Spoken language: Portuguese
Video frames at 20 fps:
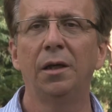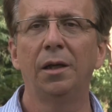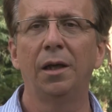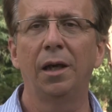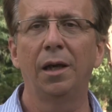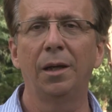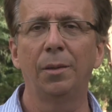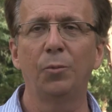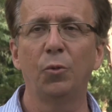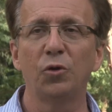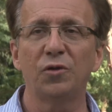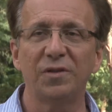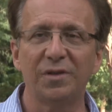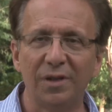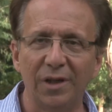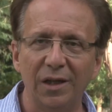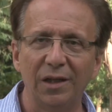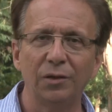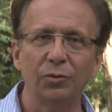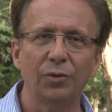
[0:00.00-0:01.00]
é,
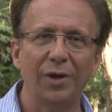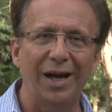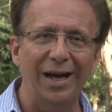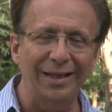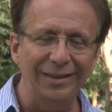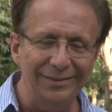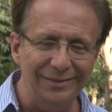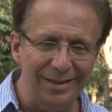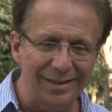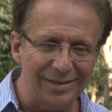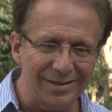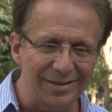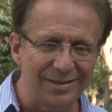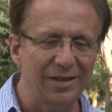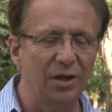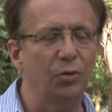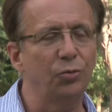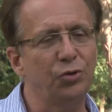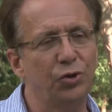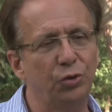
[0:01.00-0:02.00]
mostrando a
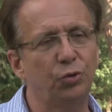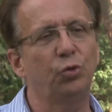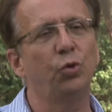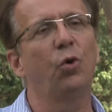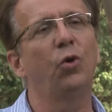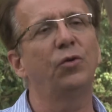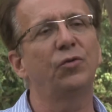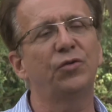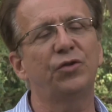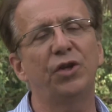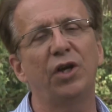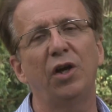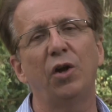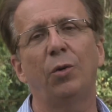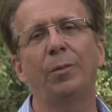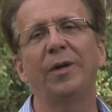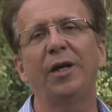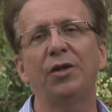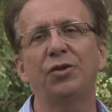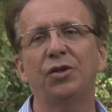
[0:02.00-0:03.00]
intenção de todos de
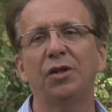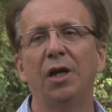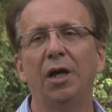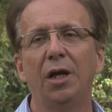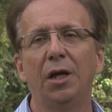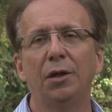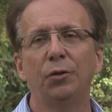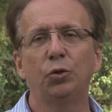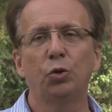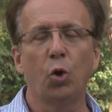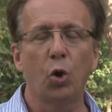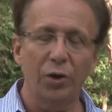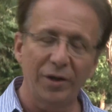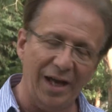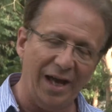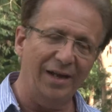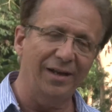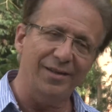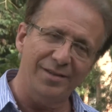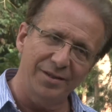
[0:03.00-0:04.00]
realmente
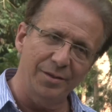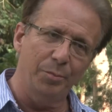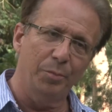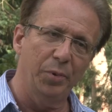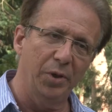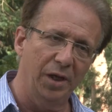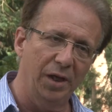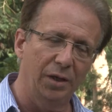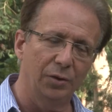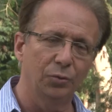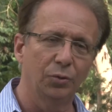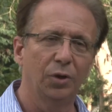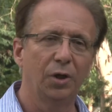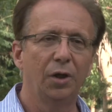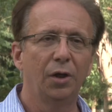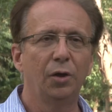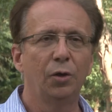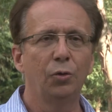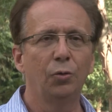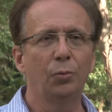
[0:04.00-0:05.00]
tornar esse plano
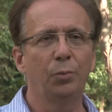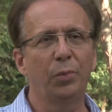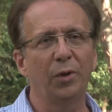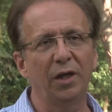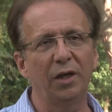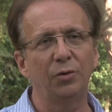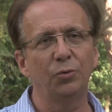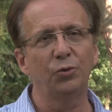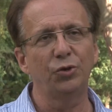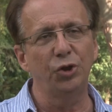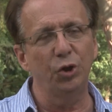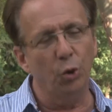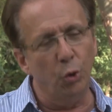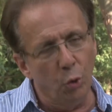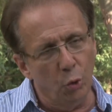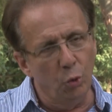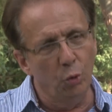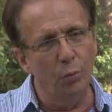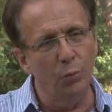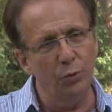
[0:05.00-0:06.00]
um plano de
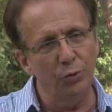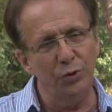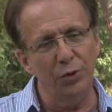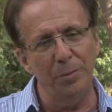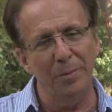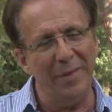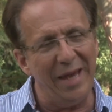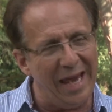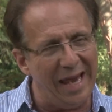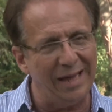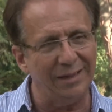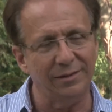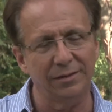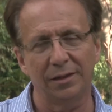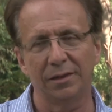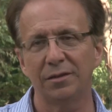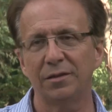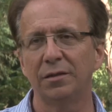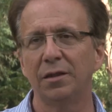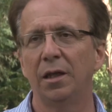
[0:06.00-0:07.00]
rumo, de
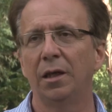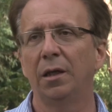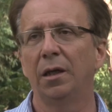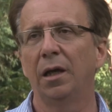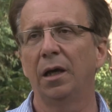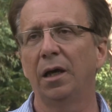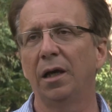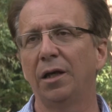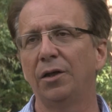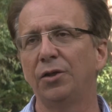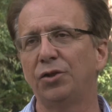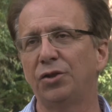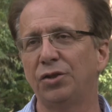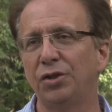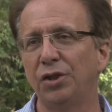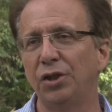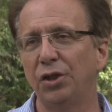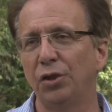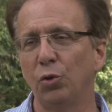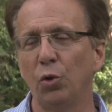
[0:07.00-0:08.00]
metas, é,
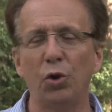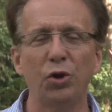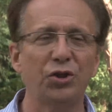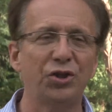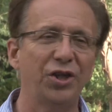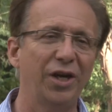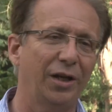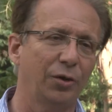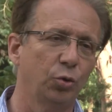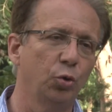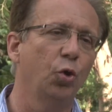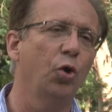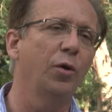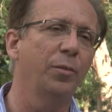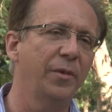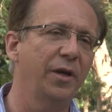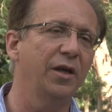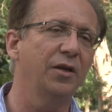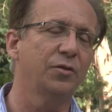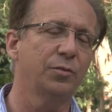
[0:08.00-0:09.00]
de norteador
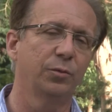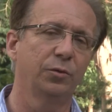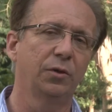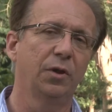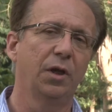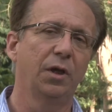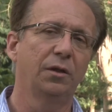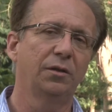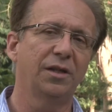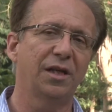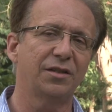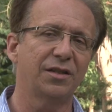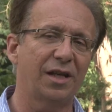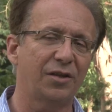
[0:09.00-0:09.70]
mesmo das